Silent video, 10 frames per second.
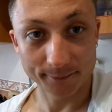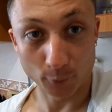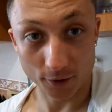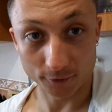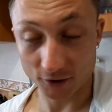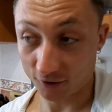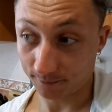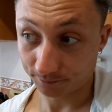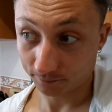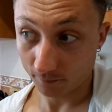Понял, значит,
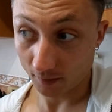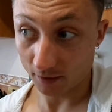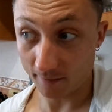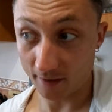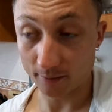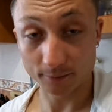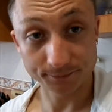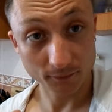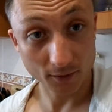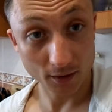добавляем
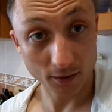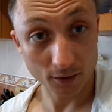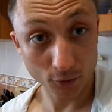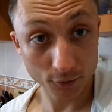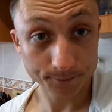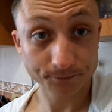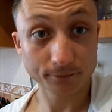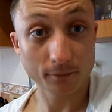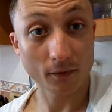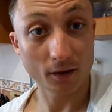лен
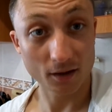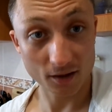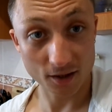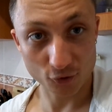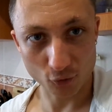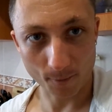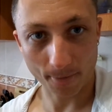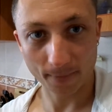и гречку.